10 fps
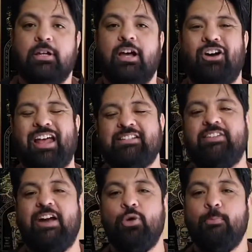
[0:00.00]
Ahora,
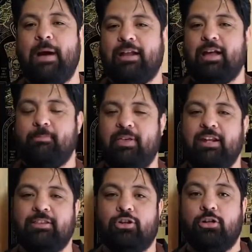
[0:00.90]
si van a un bar a pedir
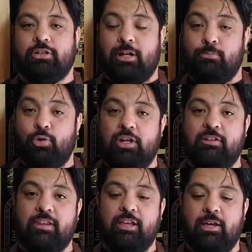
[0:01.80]
este cóctel,
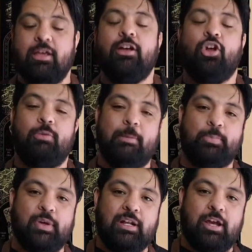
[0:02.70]
el 10, lo más
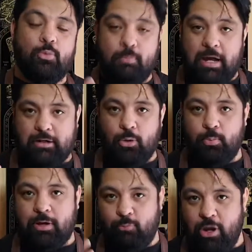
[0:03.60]
probable es a un bar, un
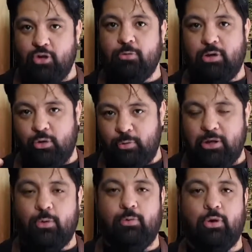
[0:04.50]
bar bueno, bueno,
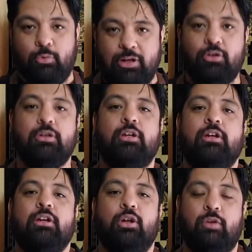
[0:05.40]
bueno, bueno, bueno,
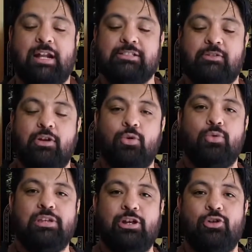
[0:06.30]
lo van a servir con
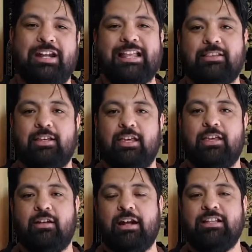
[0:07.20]
un hielo grande
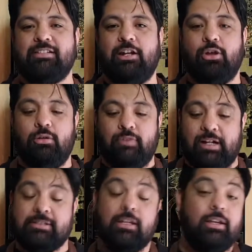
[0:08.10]
que realizan ellos en los
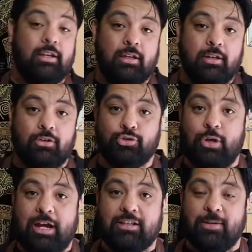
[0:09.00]
bares.
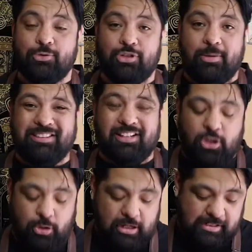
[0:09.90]
Nosotros acá tenemos solamente el
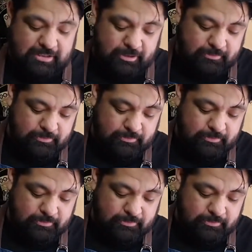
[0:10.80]
hielo en casa,